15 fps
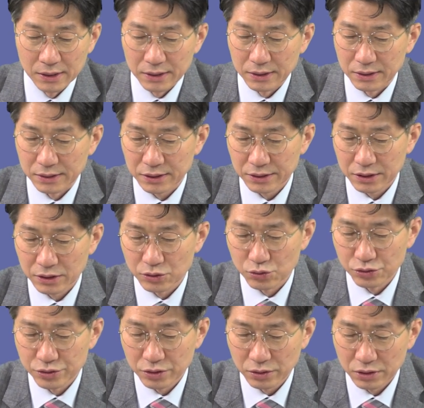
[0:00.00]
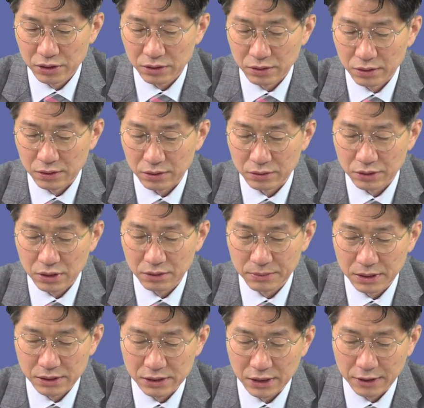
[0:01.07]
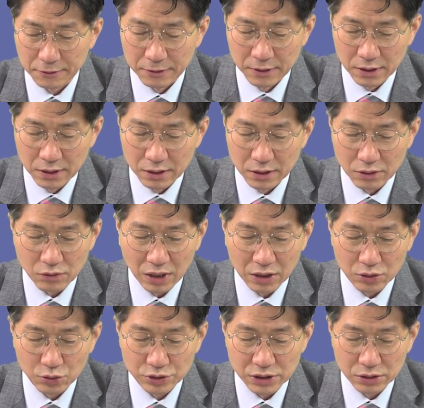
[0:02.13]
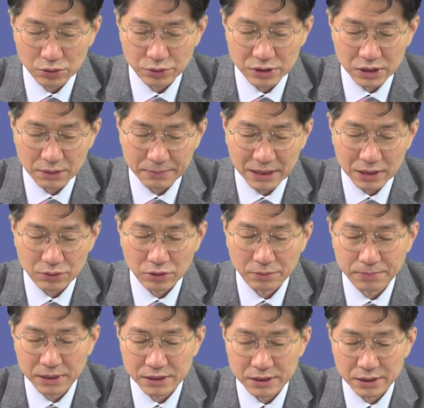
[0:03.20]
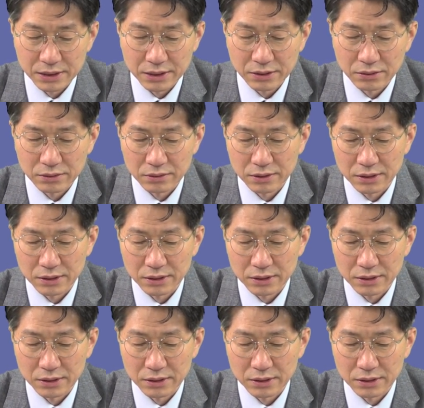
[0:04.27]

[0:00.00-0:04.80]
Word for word: 예, 상당히 좋죠. 예, 그 다음에 이제 예, 광교 신도시가 바로 옆에 있잖아요.